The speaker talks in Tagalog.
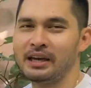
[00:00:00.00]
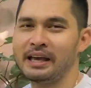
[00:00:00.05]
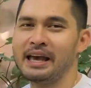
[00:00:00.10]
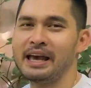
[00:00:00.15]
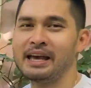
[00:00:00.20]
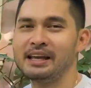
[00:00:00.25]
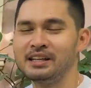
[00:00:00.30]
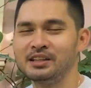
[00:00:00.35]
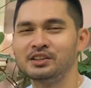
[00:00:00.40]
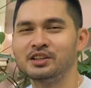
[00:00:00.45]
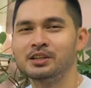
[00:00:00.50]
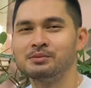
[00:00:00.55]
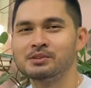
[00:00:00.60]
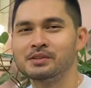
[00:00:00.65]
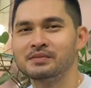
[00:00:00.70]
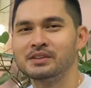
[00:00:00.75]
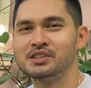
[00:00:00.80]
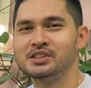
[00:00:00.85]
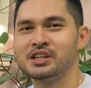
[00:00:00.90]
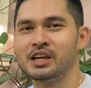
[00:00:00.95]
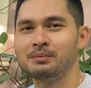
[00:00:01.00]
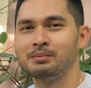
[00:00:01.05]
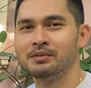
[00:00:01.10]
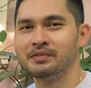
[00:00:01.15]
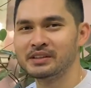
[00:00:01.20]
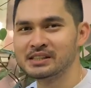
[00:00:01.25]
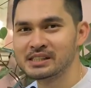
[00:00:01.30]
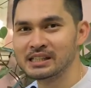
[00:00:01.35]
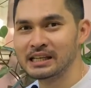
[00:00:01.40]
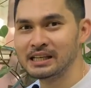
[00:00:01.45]
And in terms of the shape of
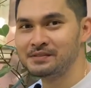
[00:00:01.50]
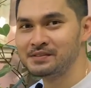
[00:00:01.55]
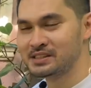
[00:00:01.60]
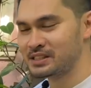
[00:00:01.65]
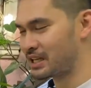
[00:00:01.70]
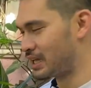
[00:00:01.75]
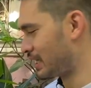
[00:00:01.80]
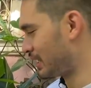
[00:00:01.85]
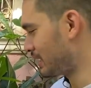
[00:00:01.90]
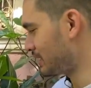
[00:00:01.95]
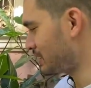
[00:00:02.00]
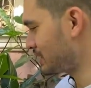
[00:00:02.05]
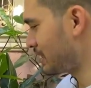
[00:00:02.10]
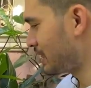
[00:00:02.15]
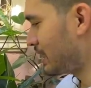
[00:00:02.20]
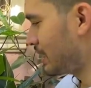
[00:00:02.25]
its leaves, guys,